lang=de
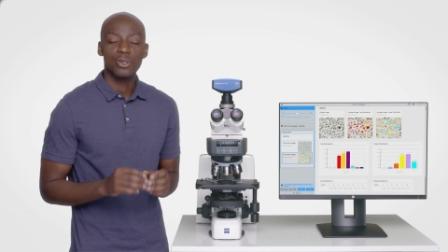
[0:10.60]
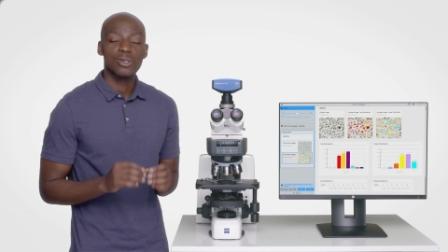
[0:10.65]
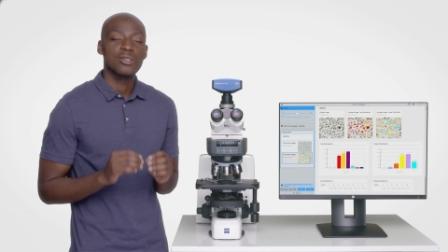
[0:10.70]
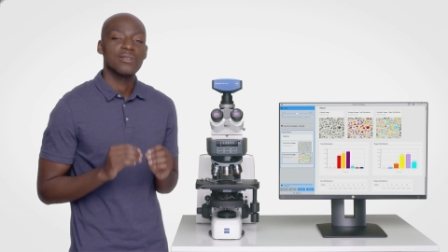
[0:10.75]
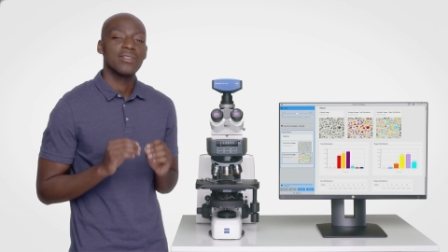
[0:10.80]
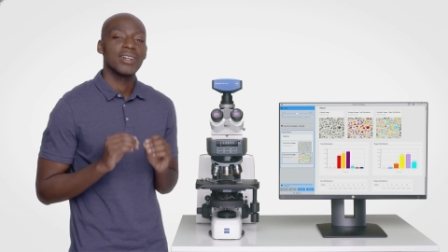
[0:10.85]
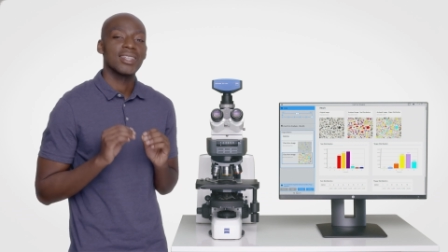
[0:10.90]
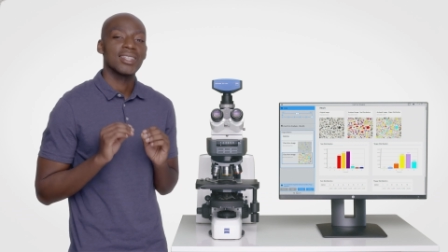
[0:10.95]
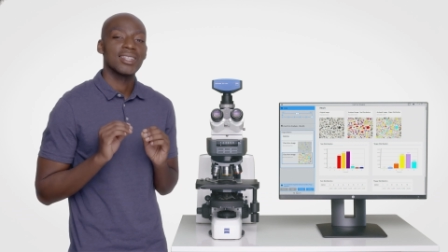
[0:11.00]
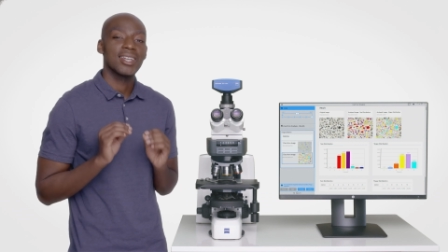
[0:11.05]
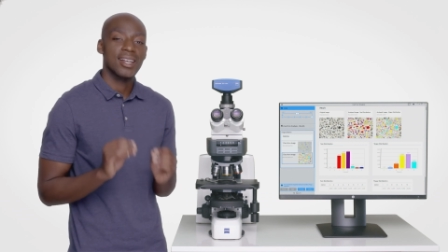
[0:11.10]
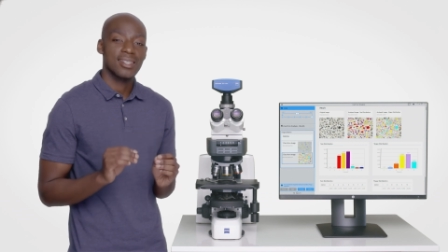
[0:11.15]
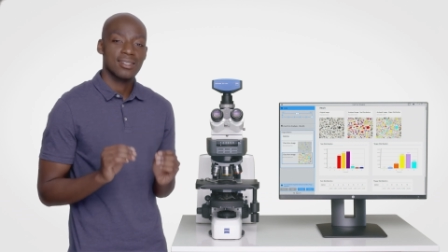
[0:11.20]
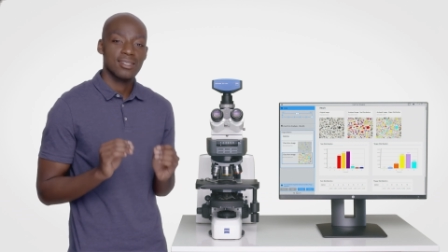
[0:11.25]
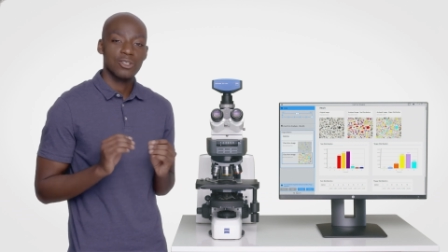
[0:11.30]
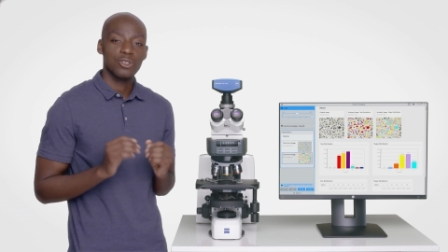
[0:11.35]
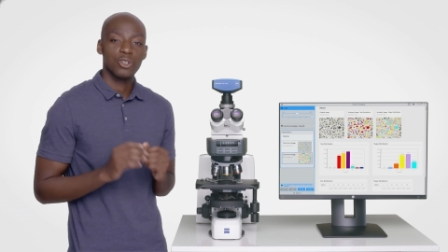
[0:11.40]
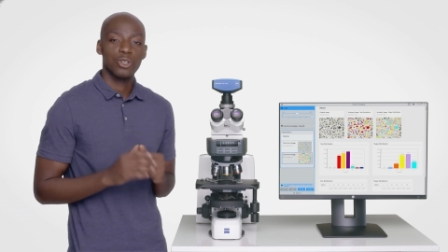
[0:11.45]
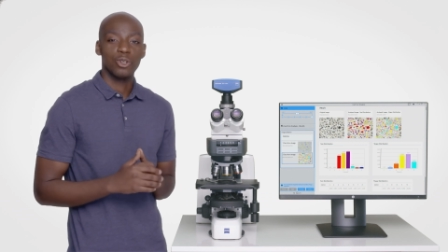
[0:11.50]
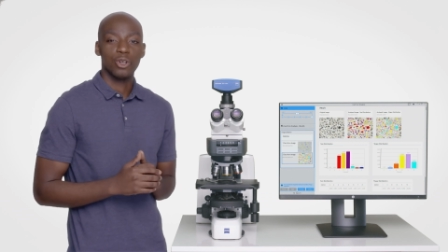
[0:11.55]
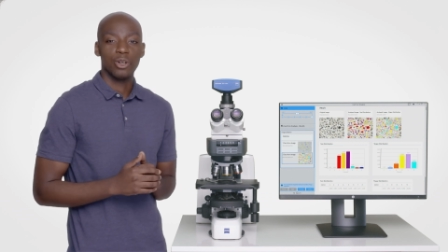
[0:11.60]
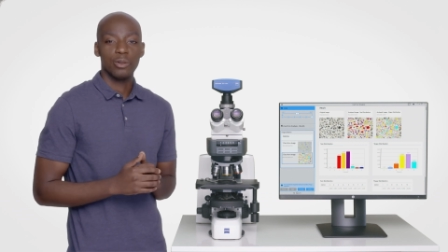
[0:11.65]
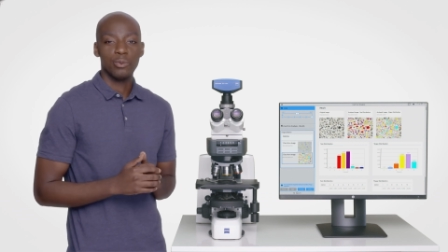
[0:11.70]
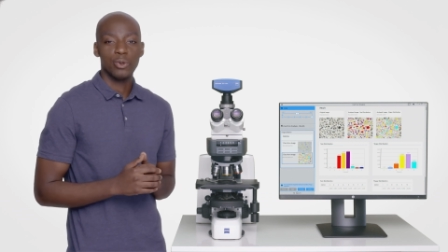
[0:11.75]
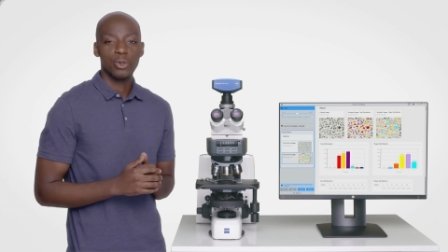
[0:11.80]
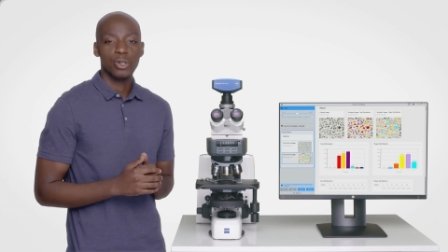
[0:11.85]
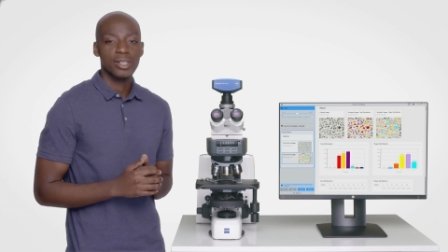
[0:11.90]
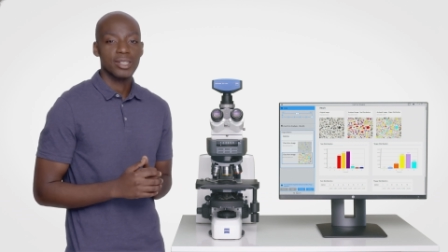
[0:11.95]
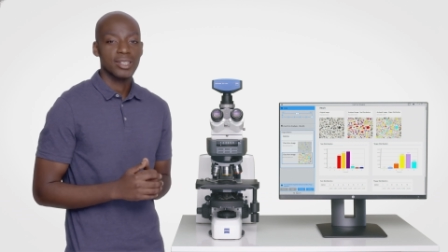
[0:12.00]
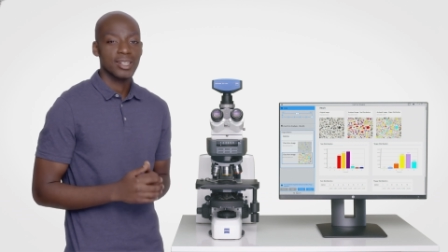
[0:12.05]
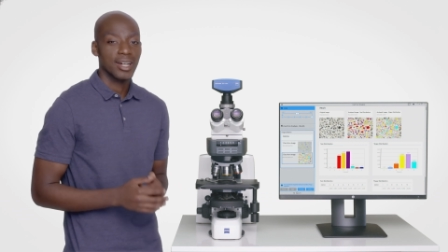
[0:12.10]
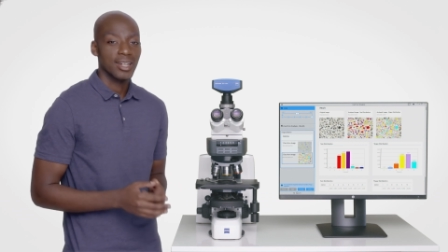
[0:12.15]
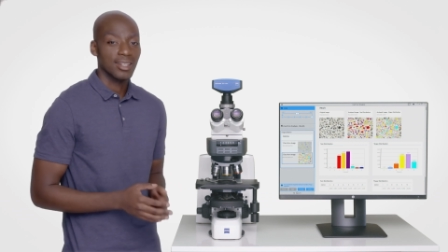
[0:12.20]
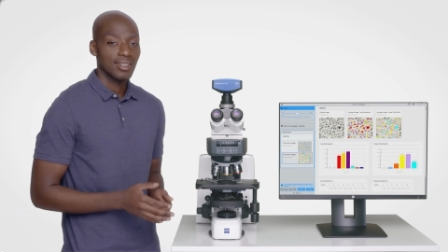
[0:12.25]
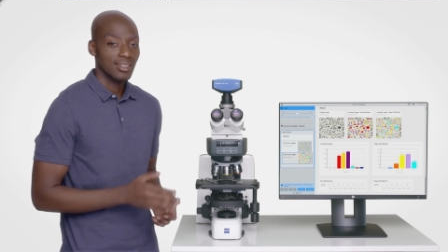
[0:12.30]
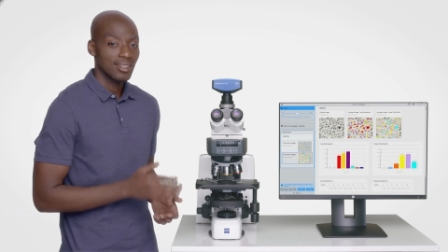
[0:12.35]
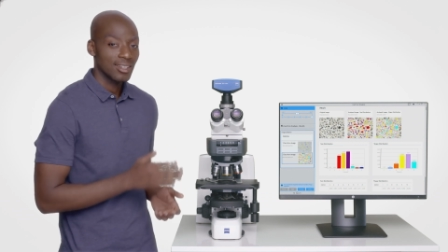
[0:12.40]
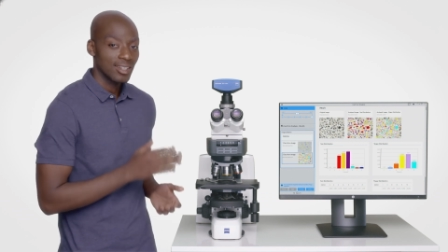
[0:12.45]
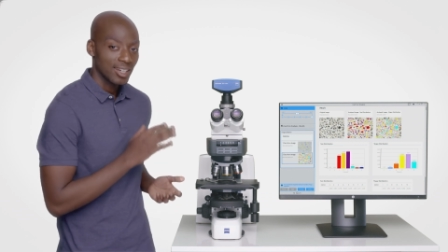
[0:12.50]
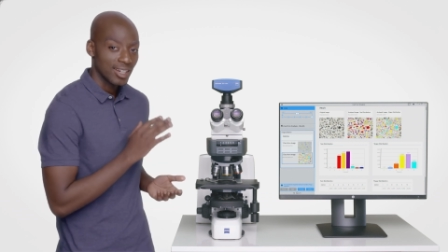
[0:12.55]
bringt uns fantastische neue
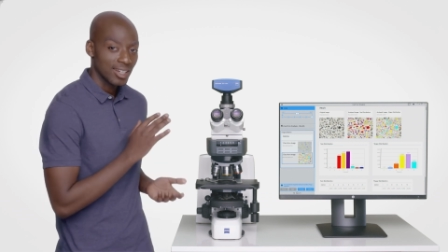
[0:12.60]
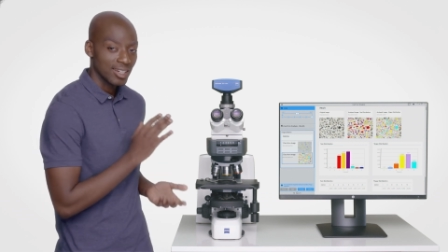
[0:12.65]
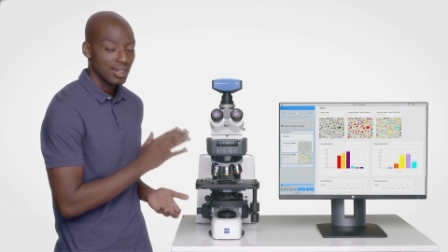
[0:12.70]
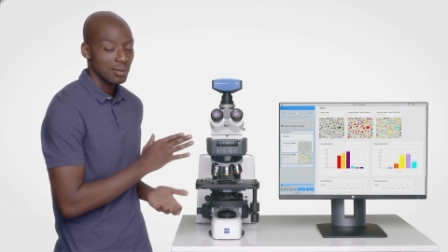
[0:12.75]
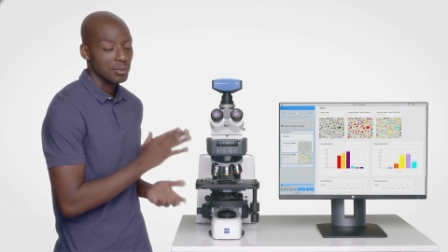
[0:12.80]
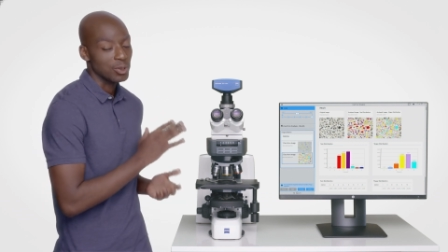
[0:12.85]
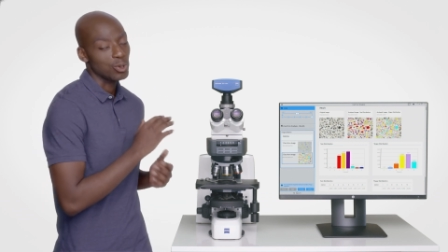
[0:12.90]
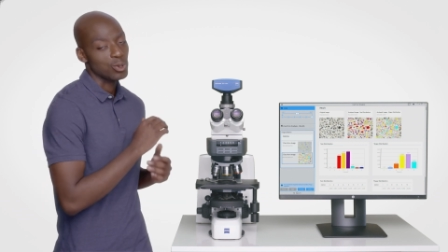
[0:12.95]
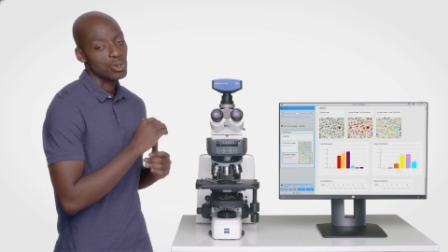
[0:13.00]
Möglichkeiten in der